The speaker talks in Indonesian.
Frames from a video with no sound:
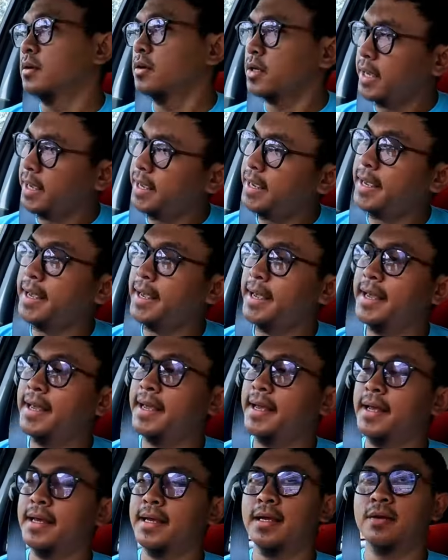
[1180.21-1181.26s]
Oke,
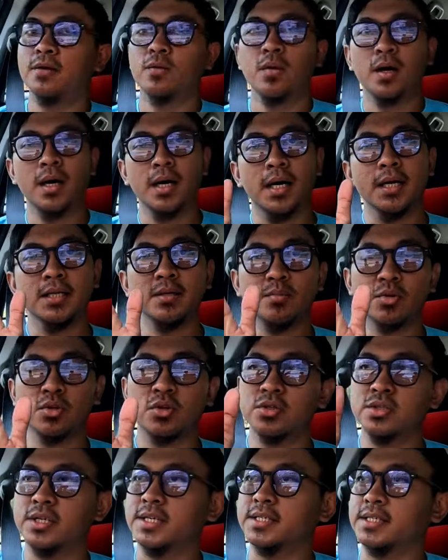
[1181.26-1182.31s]
gua jemput
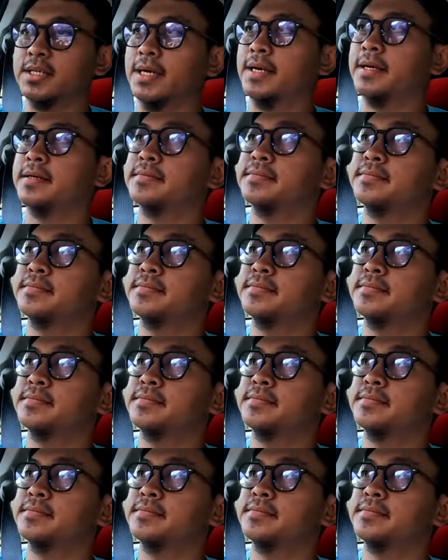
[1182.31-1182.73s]
dulu chestnya.